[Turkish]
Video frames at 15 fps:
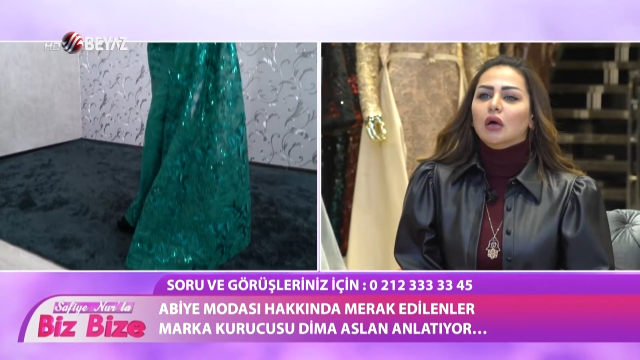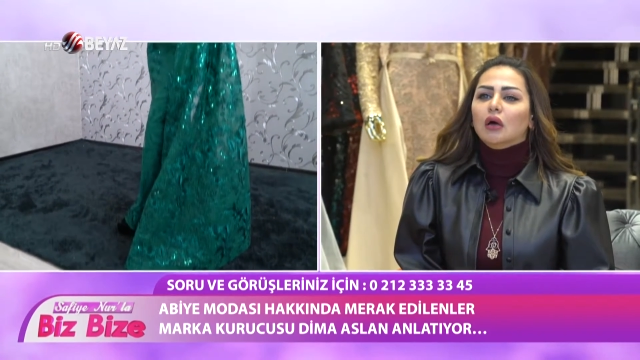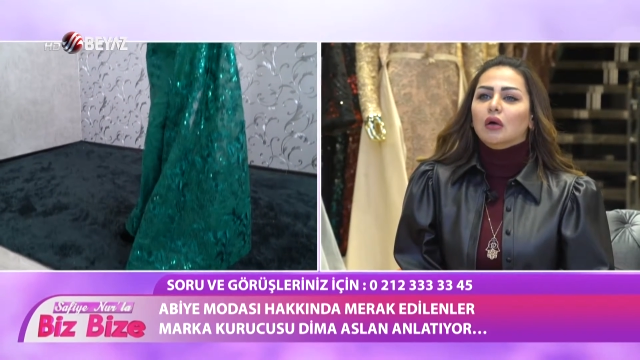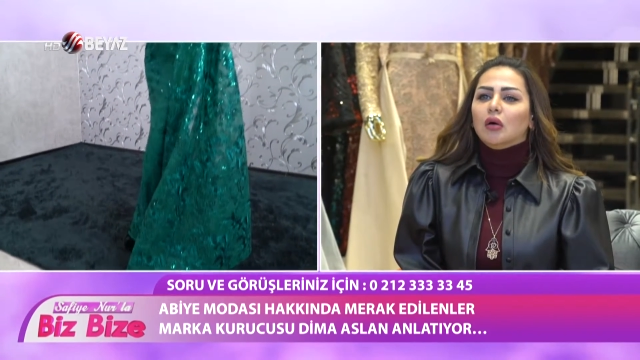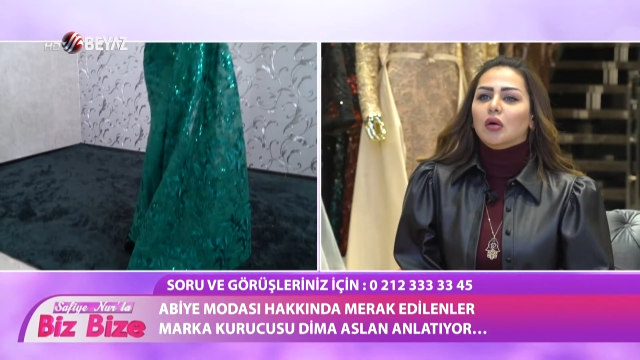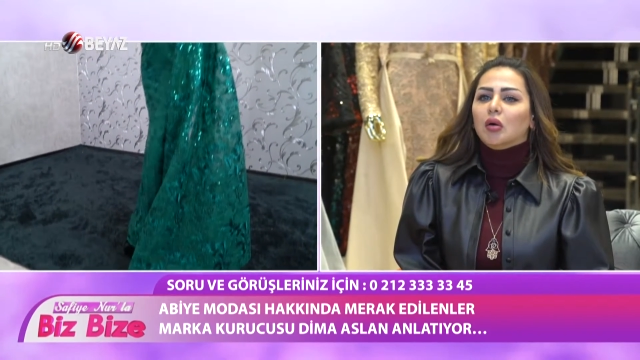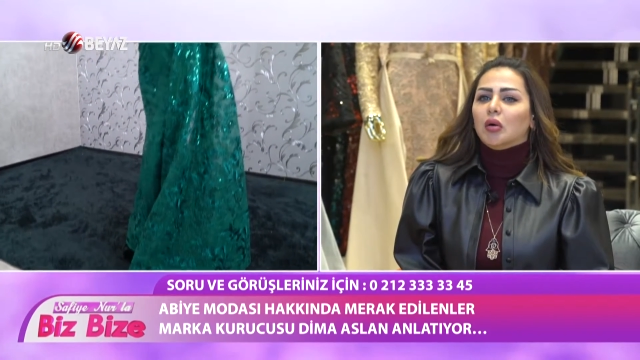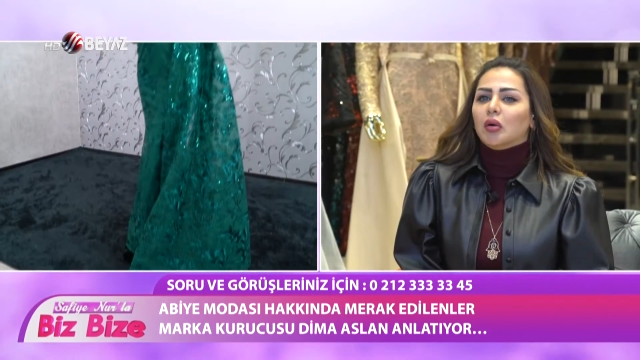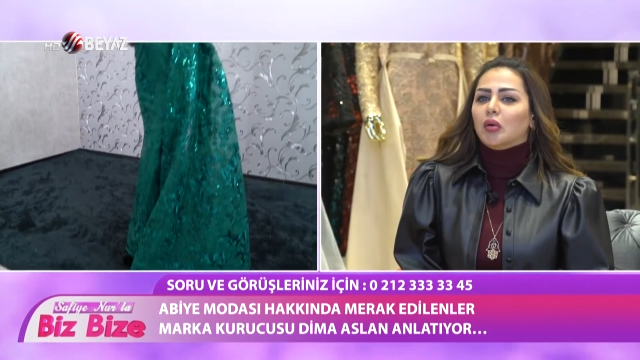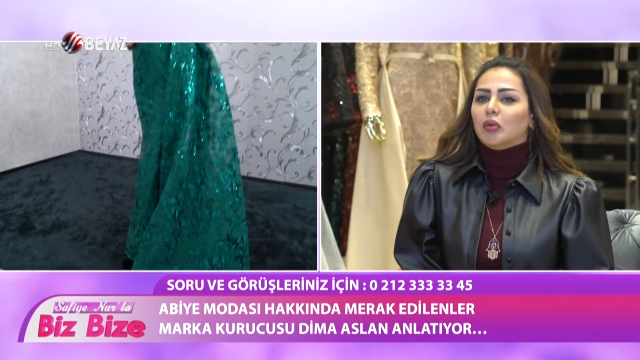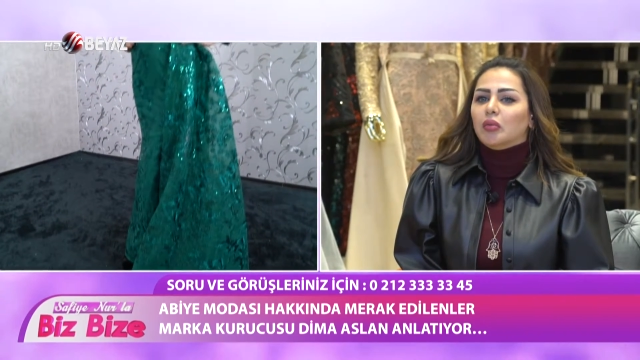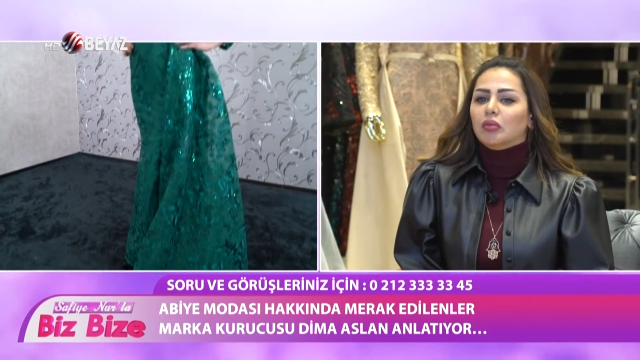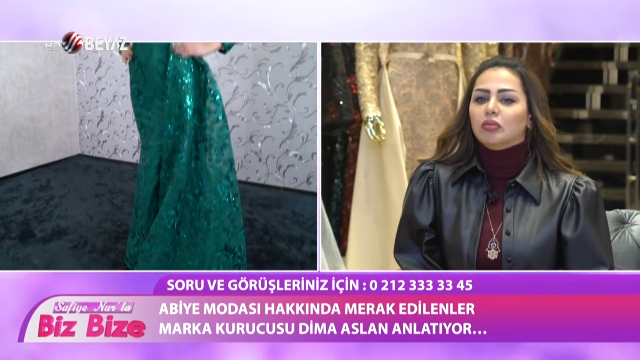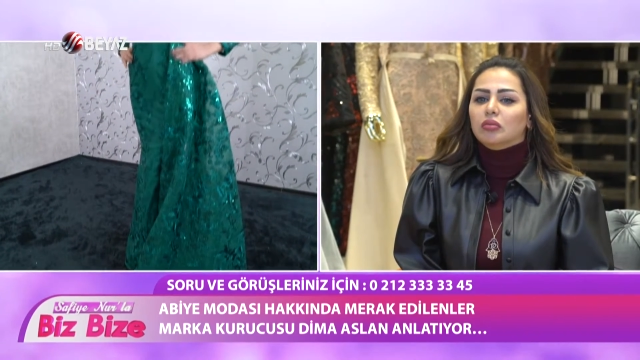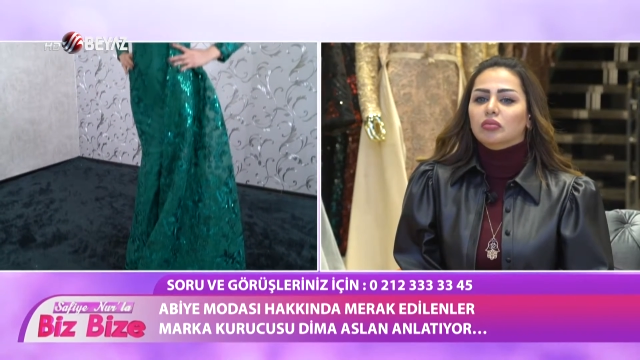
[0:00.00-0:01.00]
E,
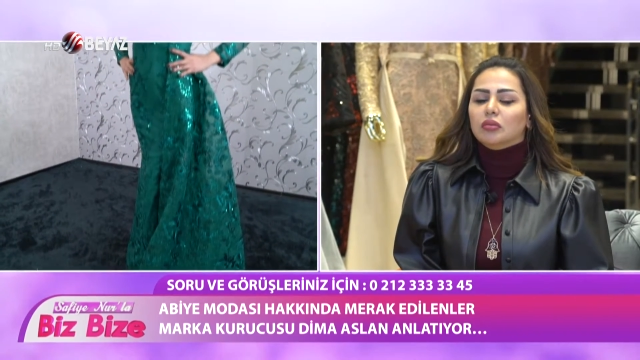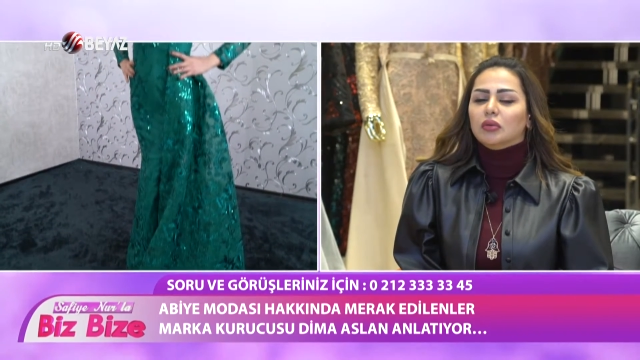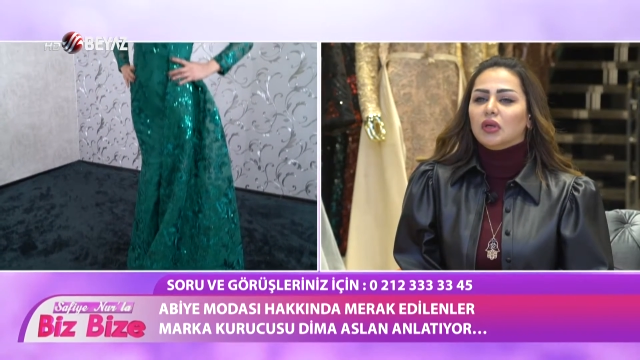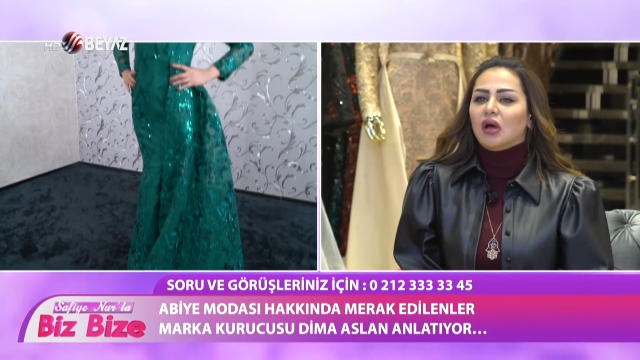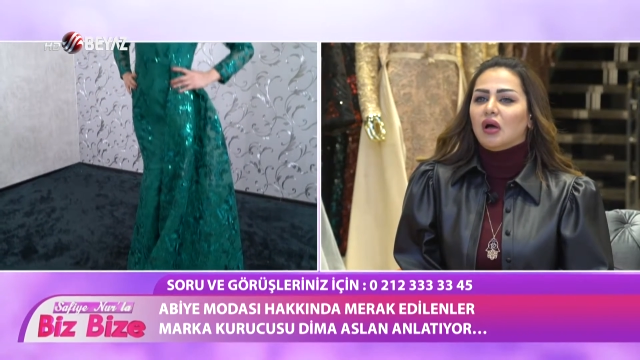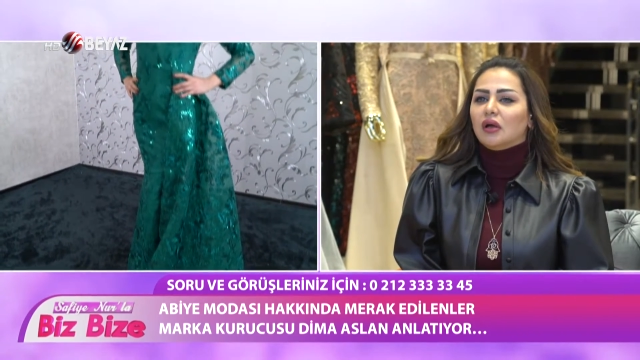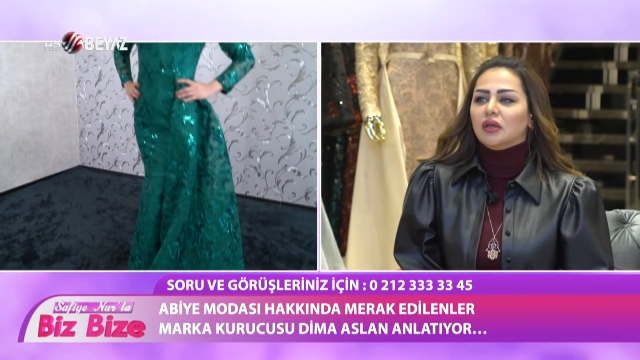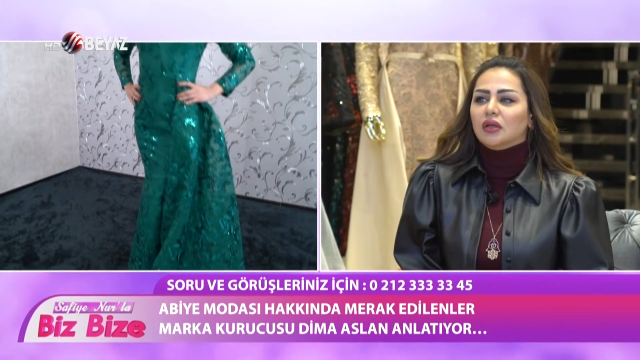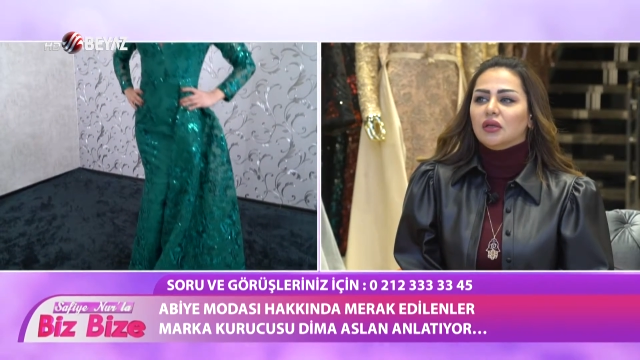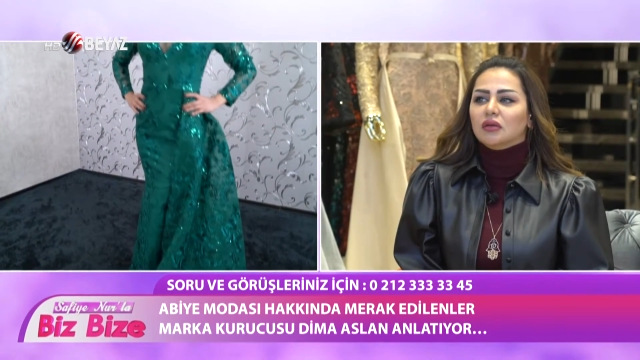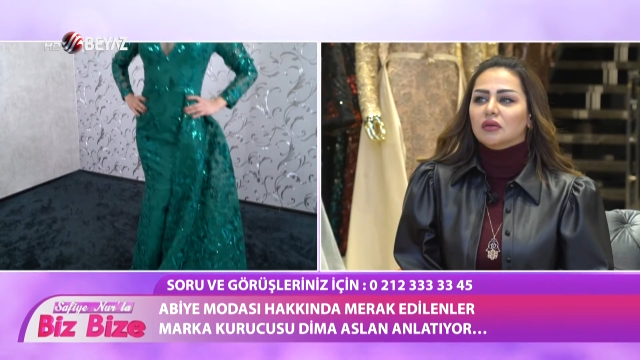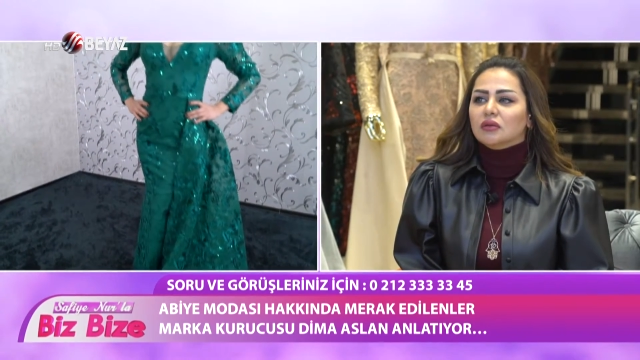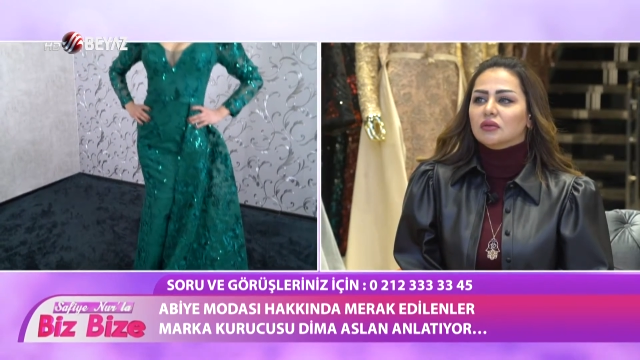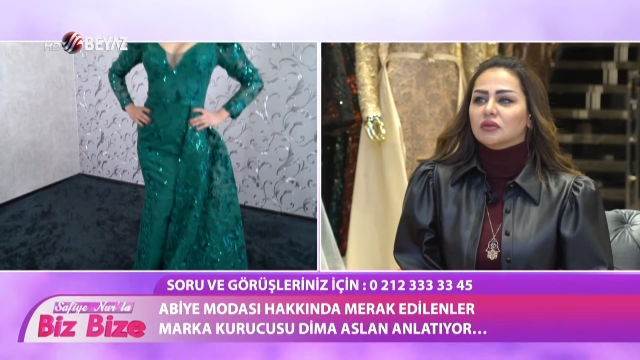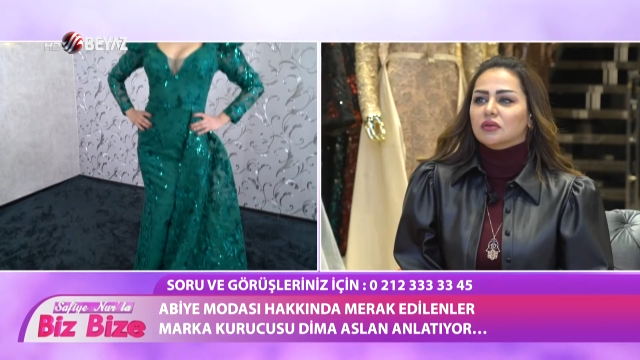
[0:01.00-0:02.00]
yani